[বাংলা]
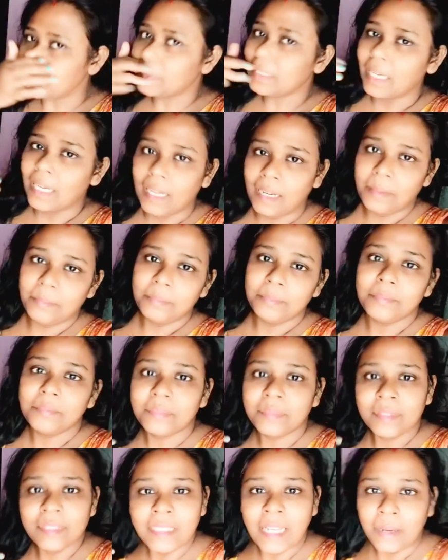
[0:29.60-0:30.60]
তা
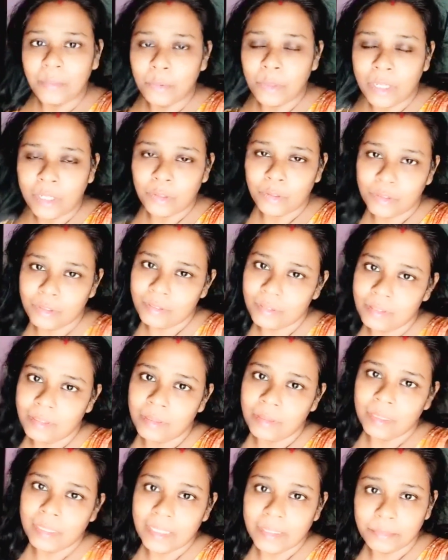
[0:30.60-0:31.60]
যাবো এখন
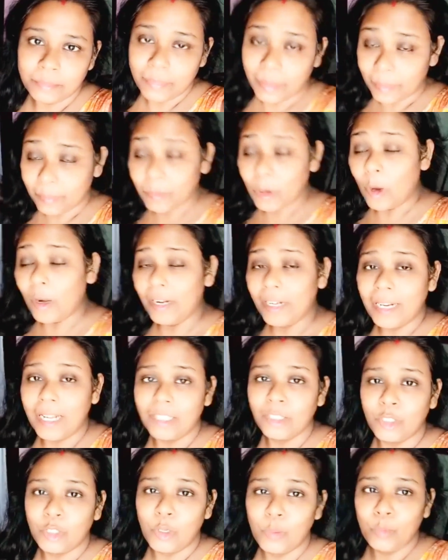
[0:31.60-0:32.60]
মানে ঘরের
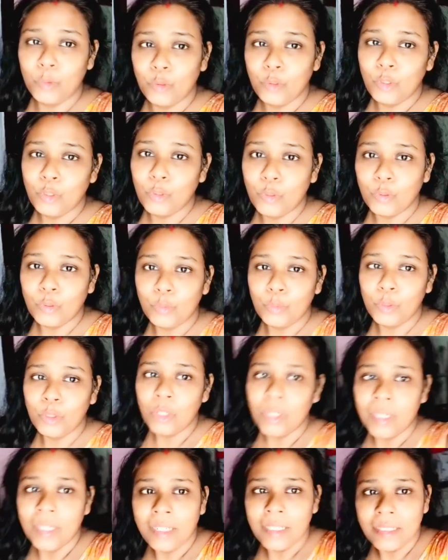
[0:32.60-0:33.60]
কাজকর্মগুলো করব
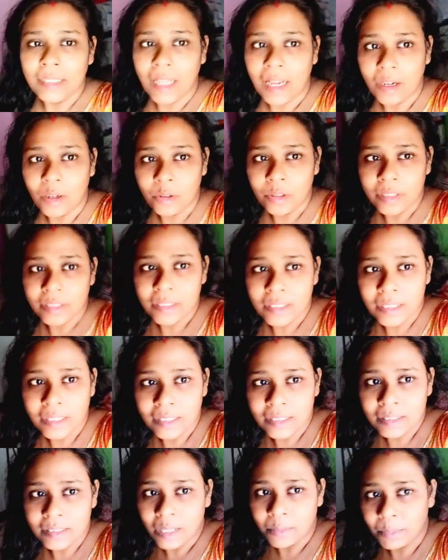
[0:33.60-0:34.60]
দেখো এদিকে
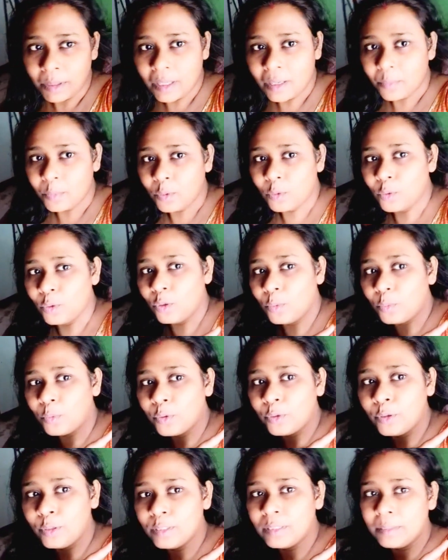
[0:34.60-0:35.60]
জামা কাপড়গুলো
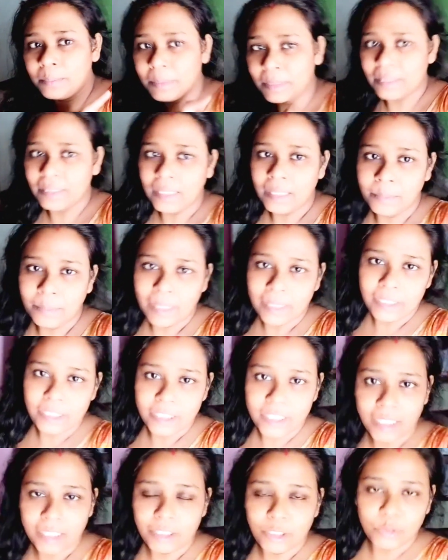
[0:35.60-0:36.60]
পরে রয়েছে বিছনার বালিশ
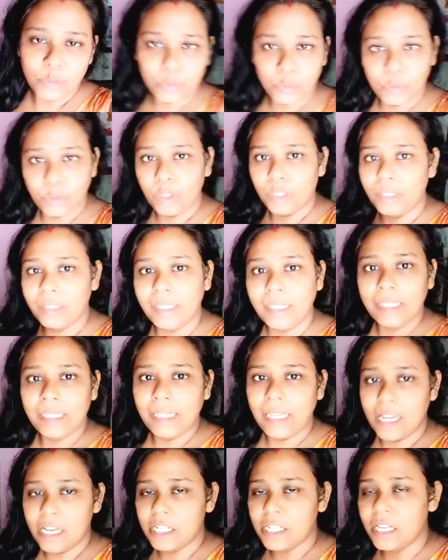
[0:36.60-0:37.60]
টালিশগুলো ওখান থেকে
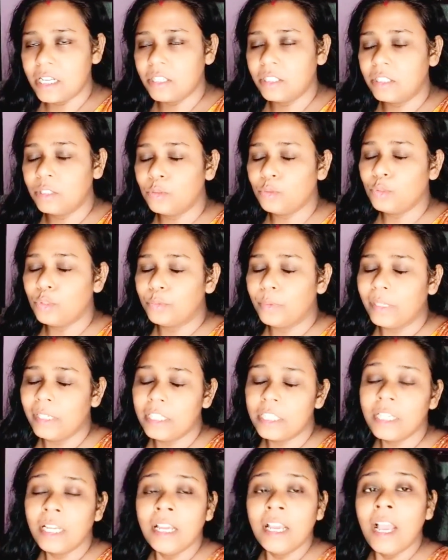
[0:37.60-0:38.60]
নিয়ে আসার আছে দুটো
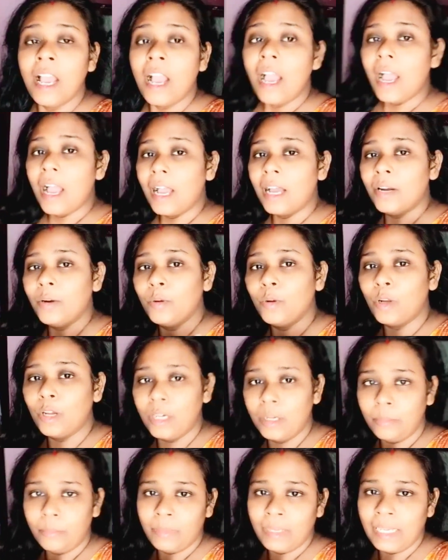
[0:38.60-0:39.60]
বালিশ আর
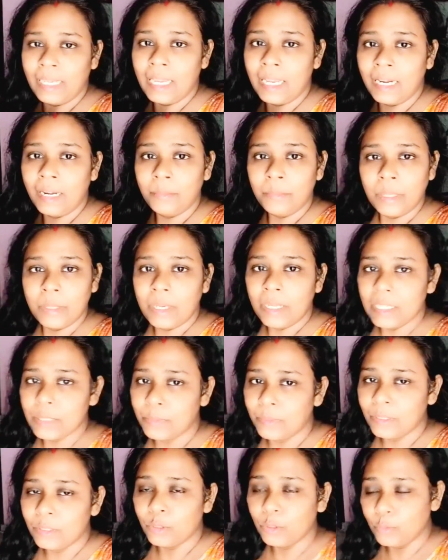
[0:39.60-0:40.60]
ওখানে মেয়ে আর আমার
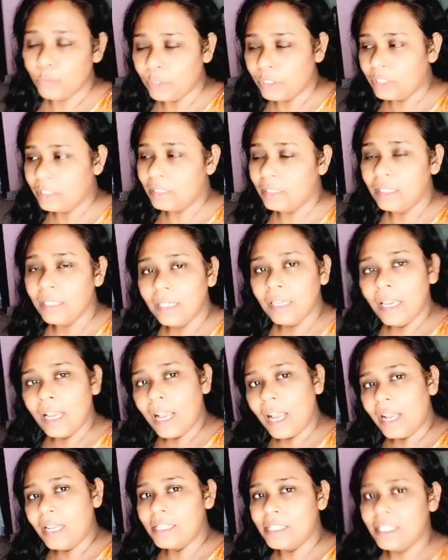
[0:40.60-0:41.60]
হাজব্যান্ড ঘুমোচ্ছে
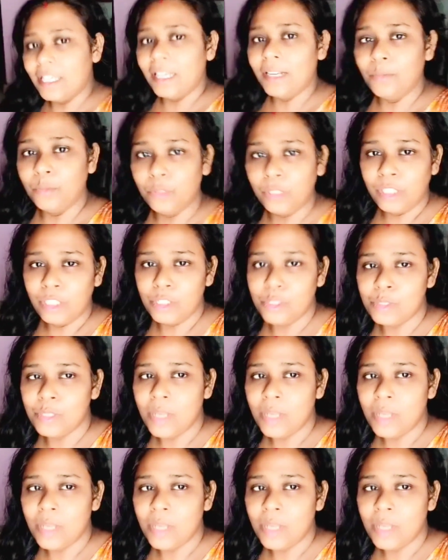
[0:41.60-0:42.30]
আর চেয়ারের মধ্যে কিছু